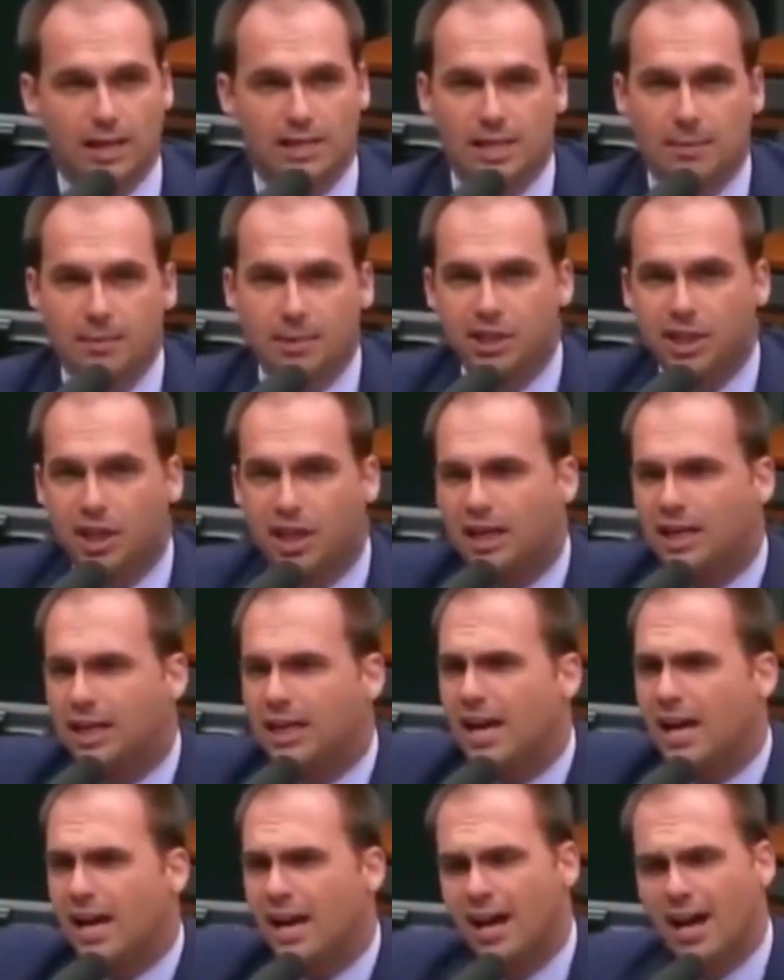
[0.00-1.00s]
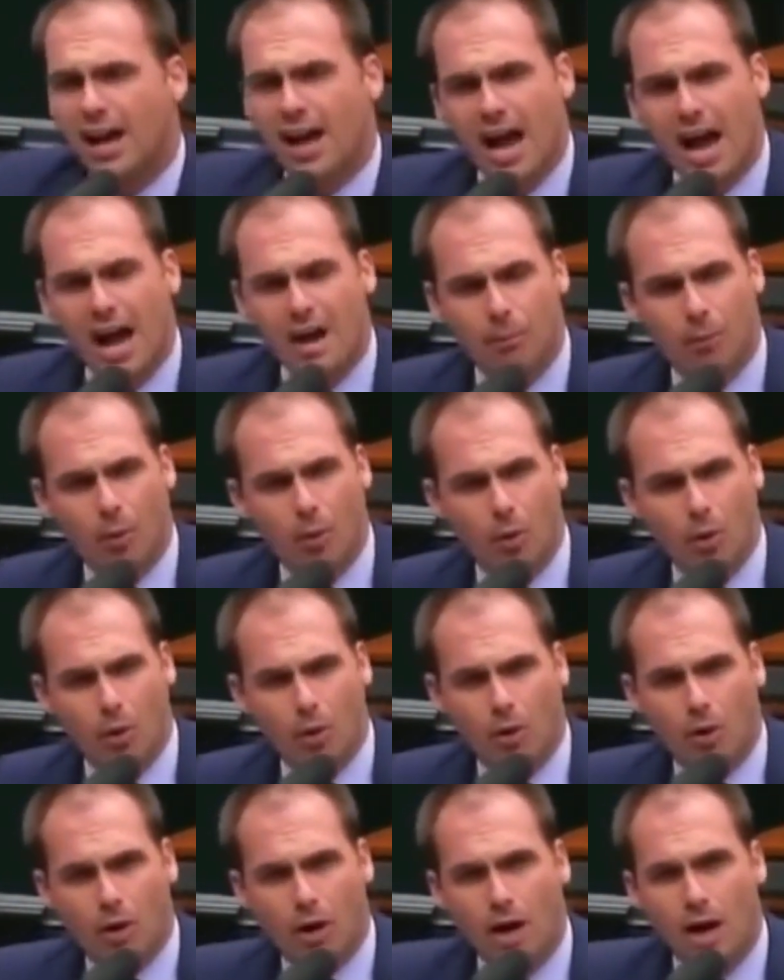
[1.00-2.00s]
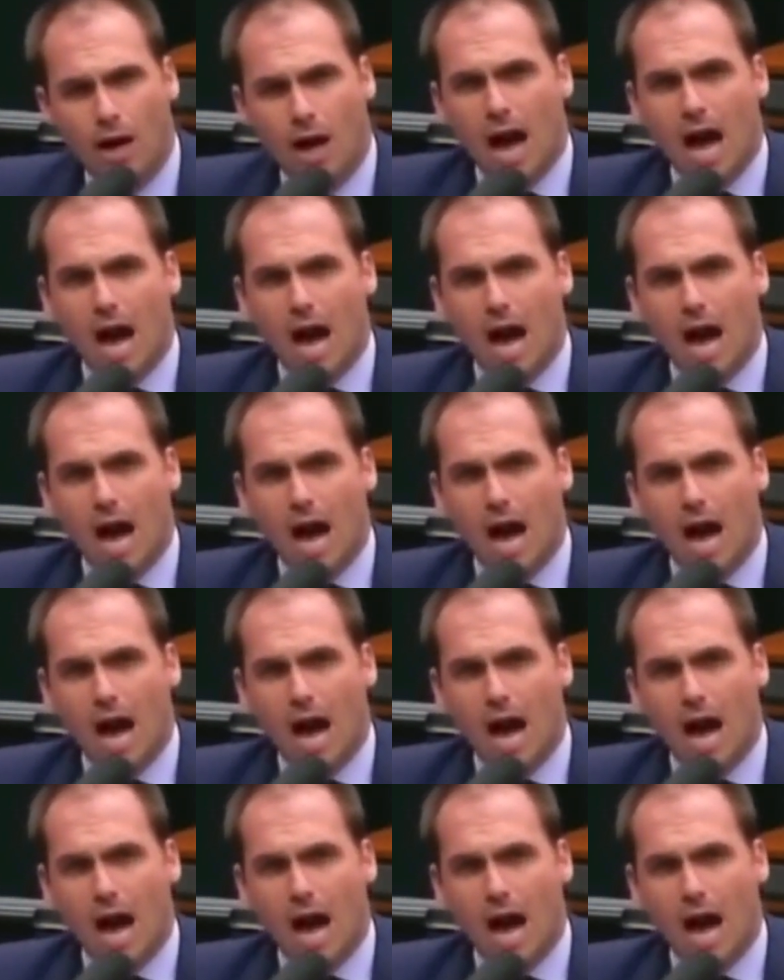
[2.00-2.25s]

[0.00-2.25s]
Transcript: sempre chega aqui é amor,